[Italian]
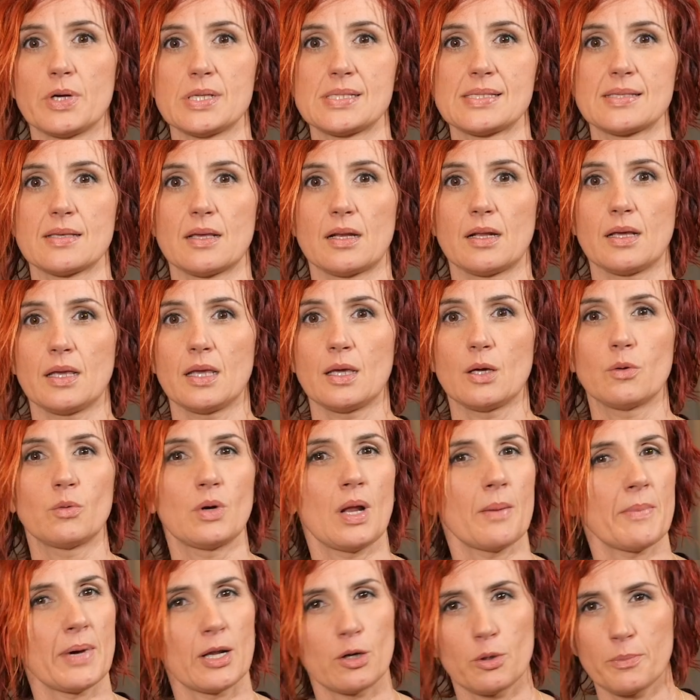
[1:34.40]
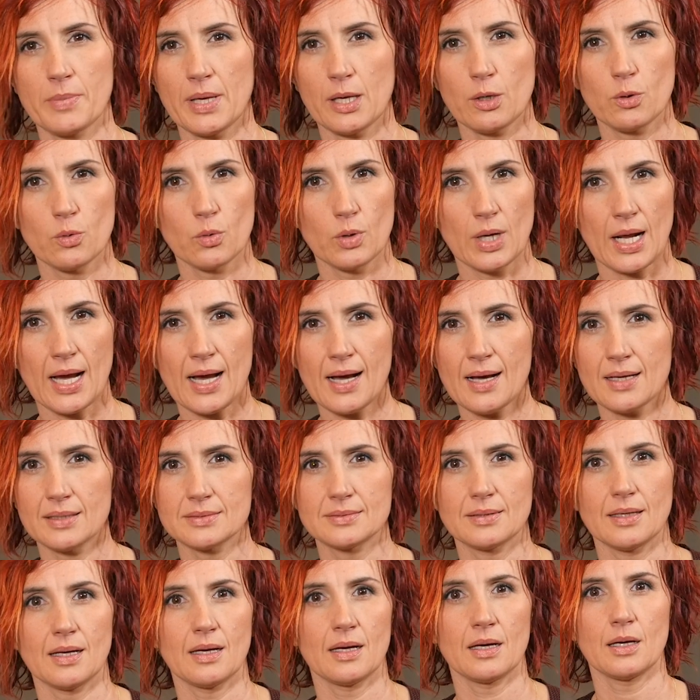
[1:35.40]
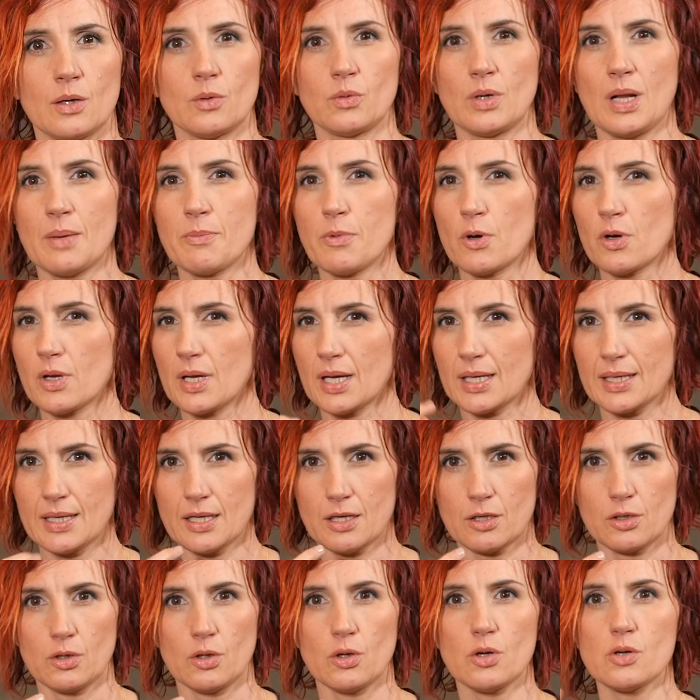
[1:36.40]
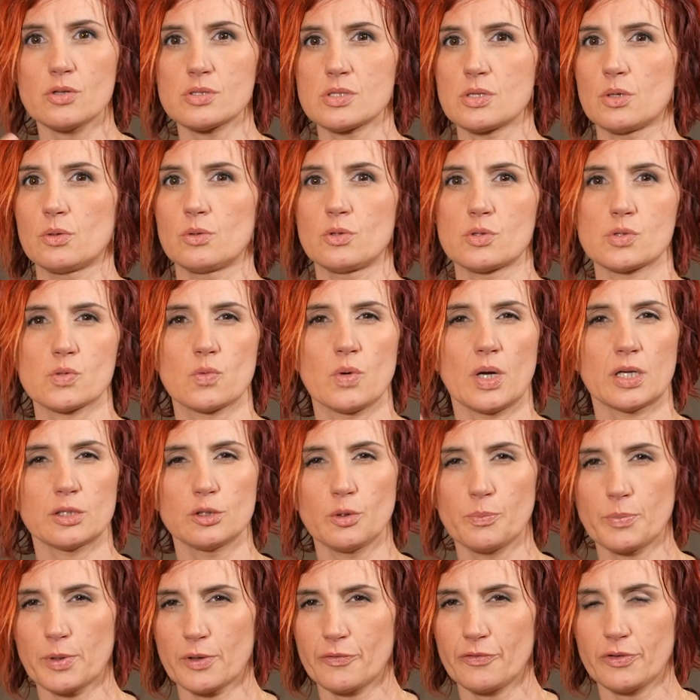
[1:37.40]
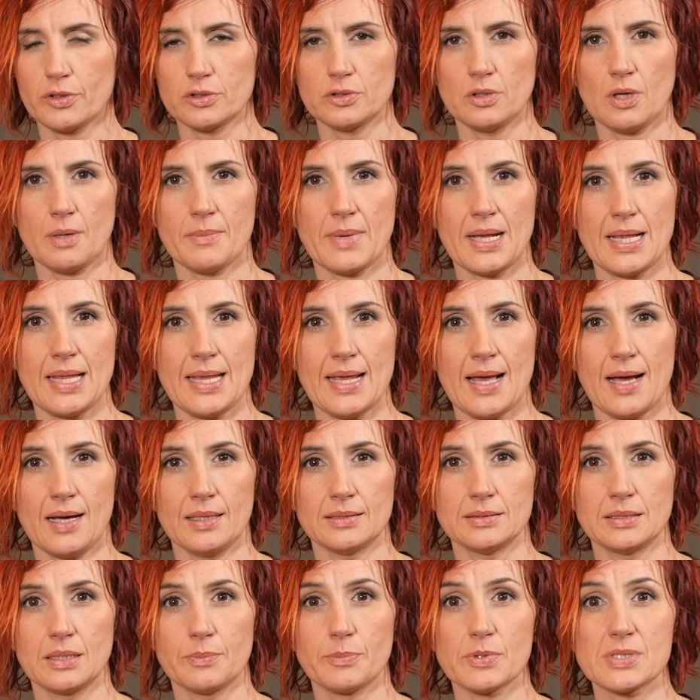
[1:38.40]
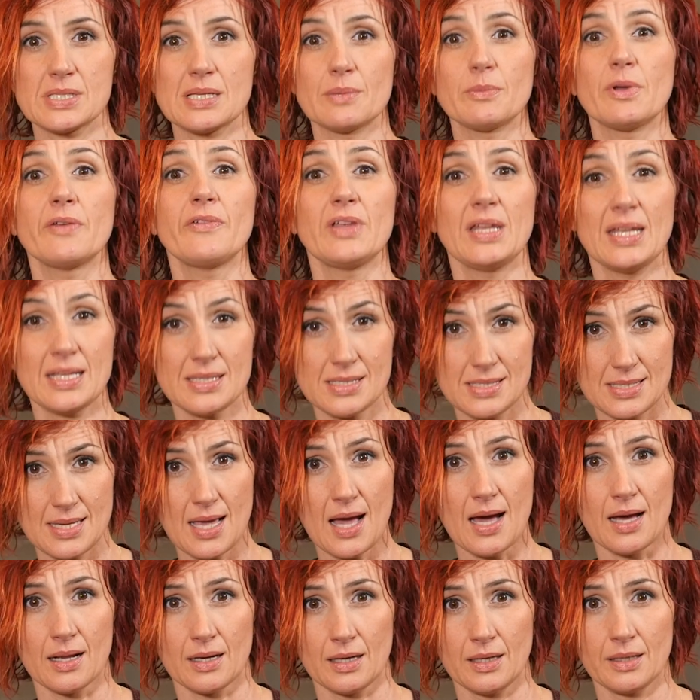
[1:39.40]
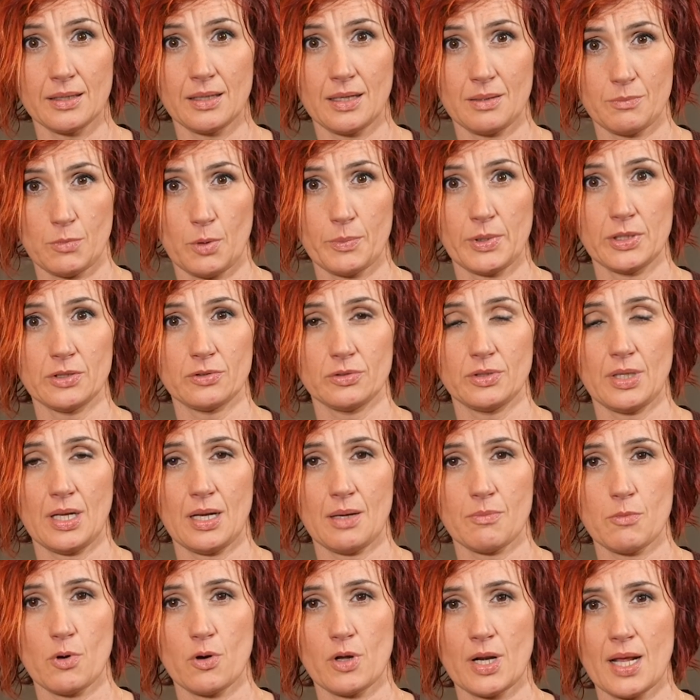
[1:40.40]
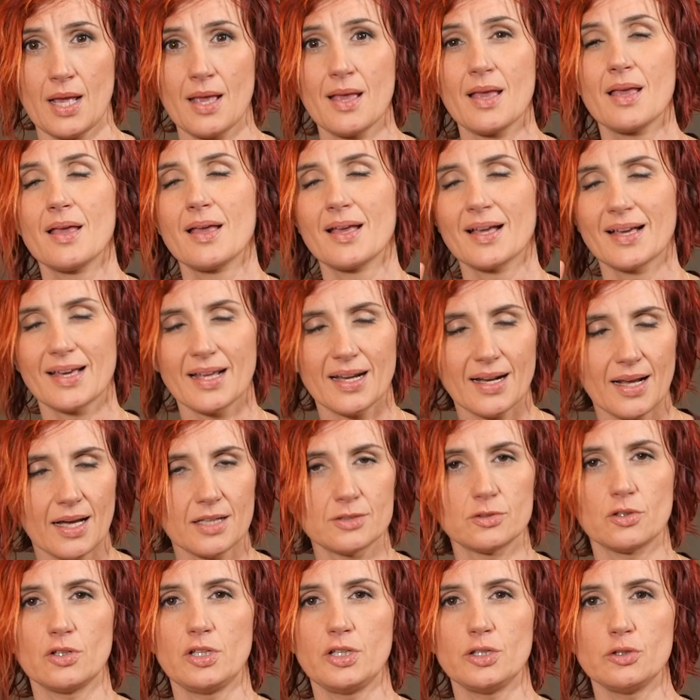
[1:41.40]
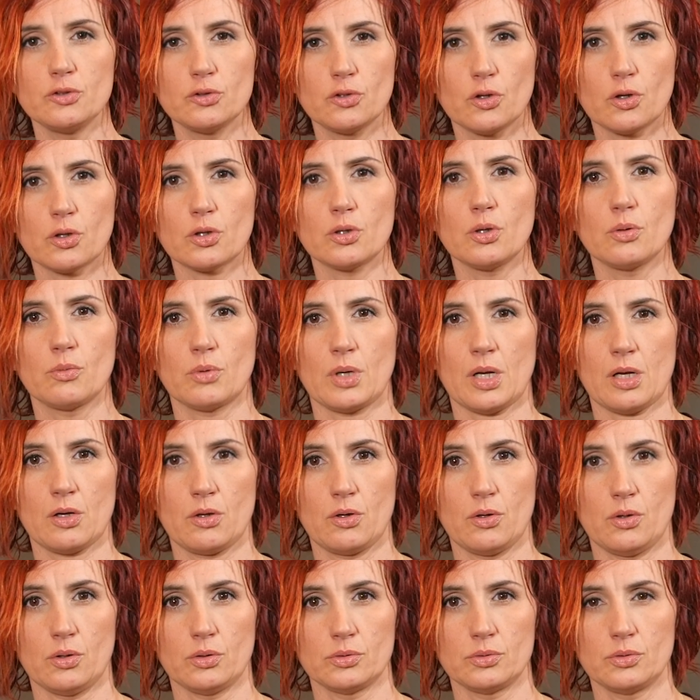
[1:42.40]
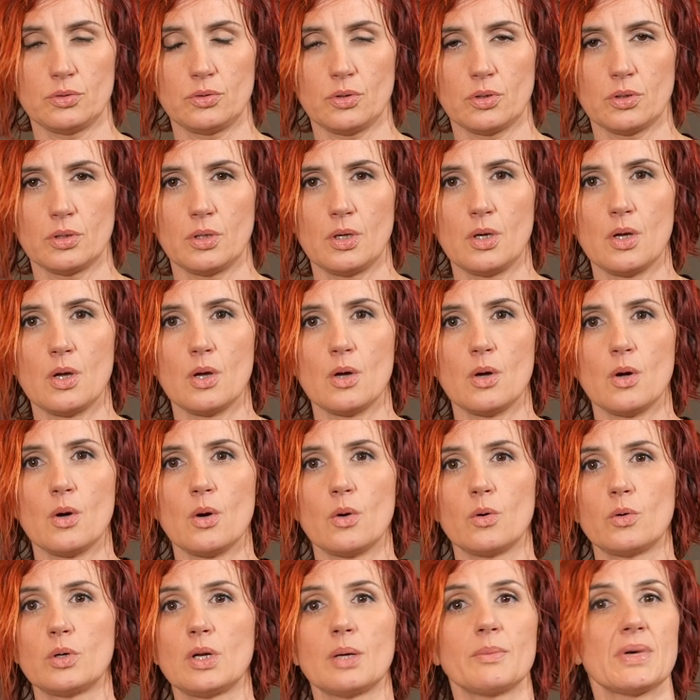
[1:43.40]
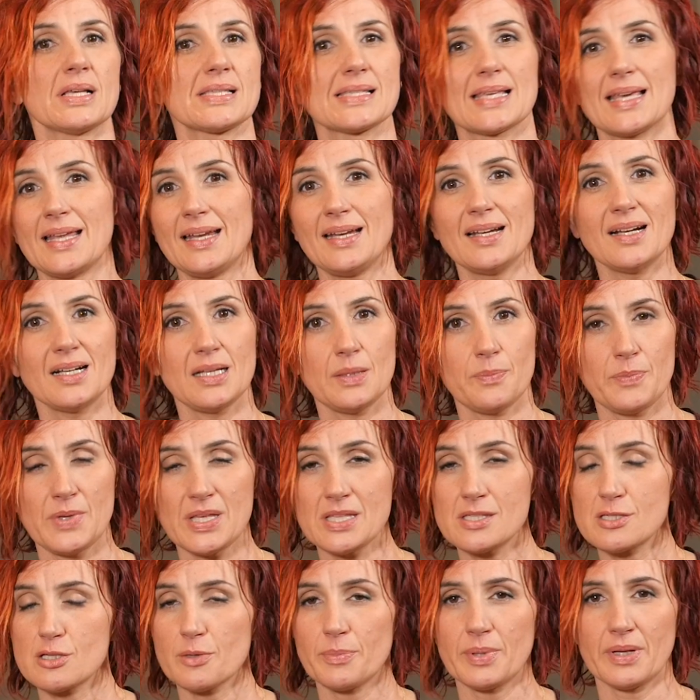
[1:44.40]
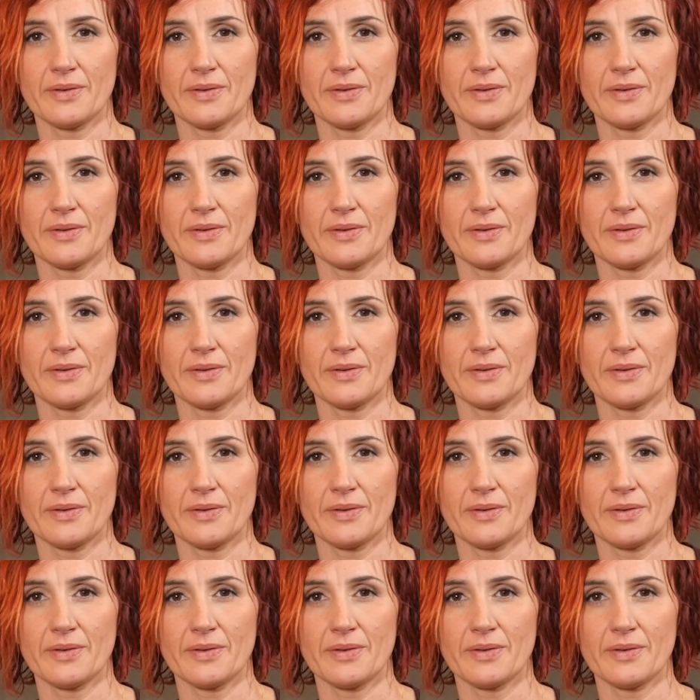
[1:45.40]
Può essere una mano ben curata, una bocca carnosa, uno sguardo profondo e ammagliante. Possiamo evidenziarle nel momento dell'amore, creandogli intorno un racconto una mascherina di pizzo